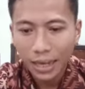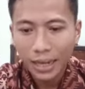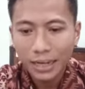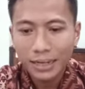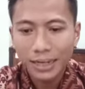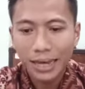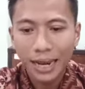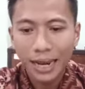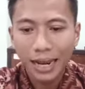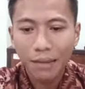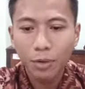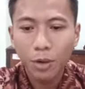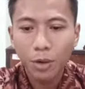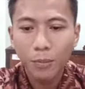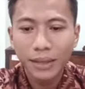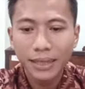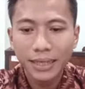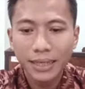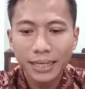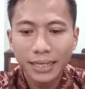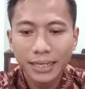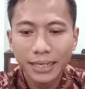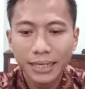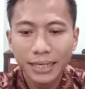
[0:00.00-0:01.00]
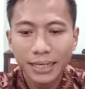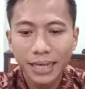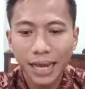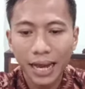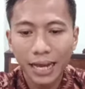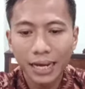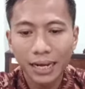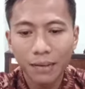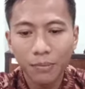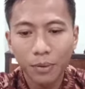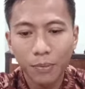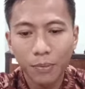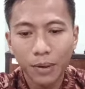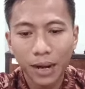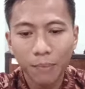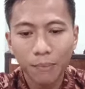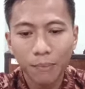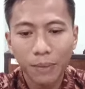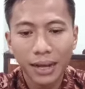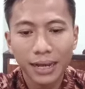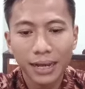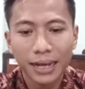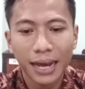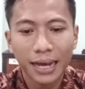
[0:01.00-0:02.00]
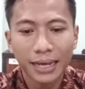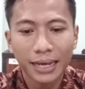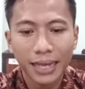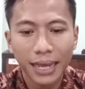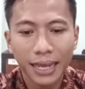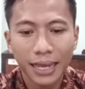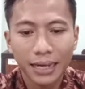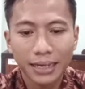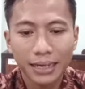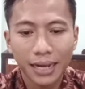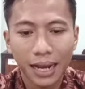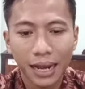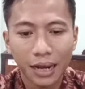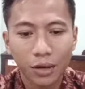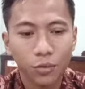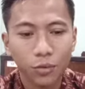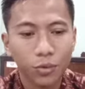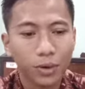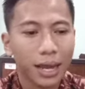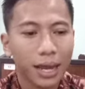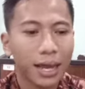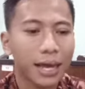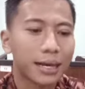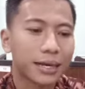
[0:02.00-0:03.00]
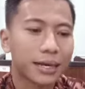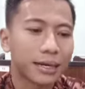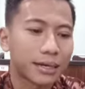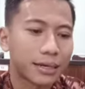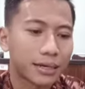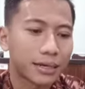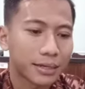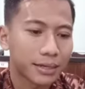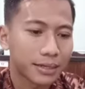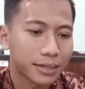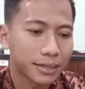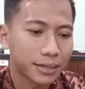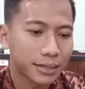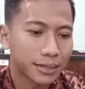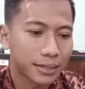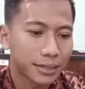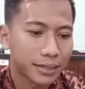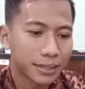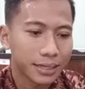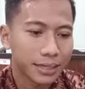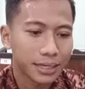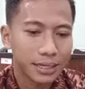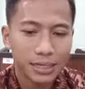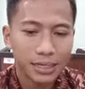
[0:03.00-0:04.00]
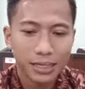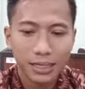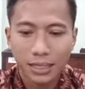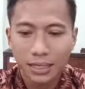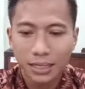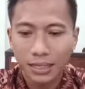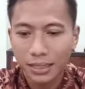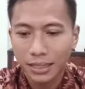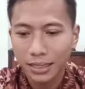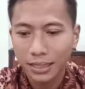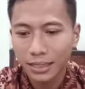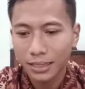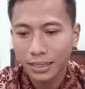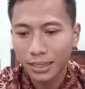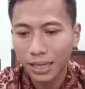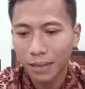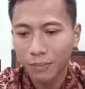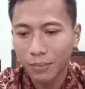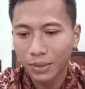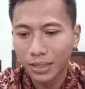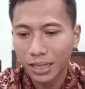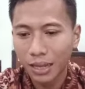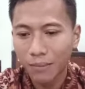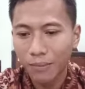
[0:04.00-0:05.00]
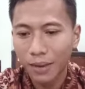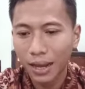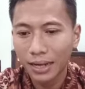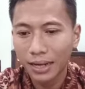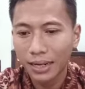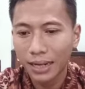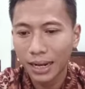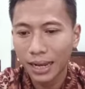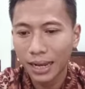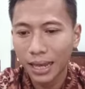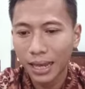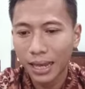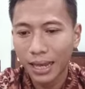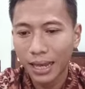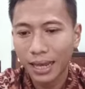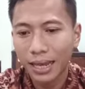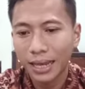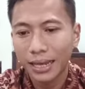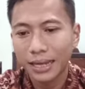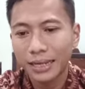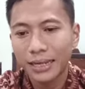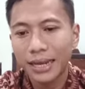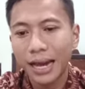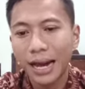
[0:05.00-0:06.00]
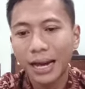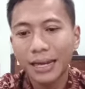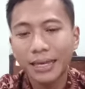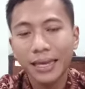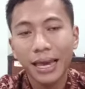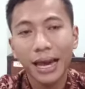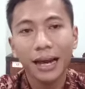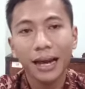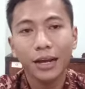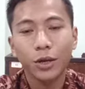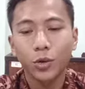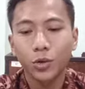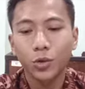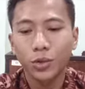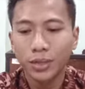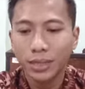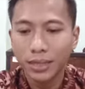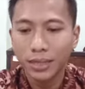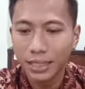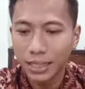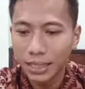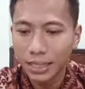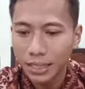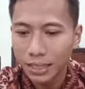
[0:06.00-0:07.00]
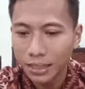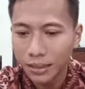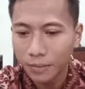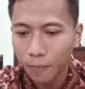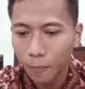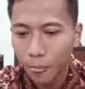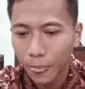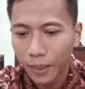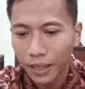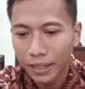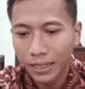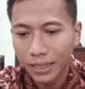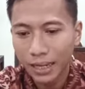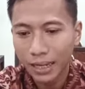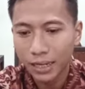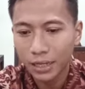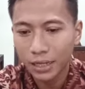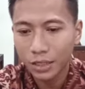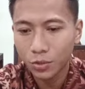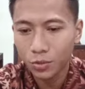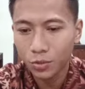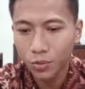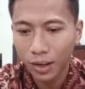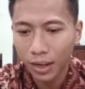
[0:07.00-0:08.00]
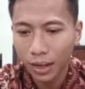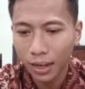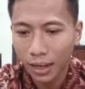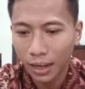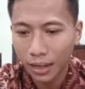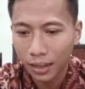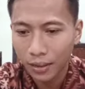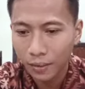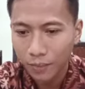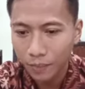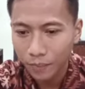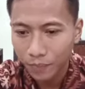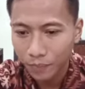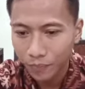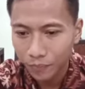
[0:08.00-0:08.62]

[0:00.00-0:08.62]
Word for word: Dalam lompat tinggi ada beberapa gaya yang dilakukan, yang pertama adalah gaya gunting, yang kedua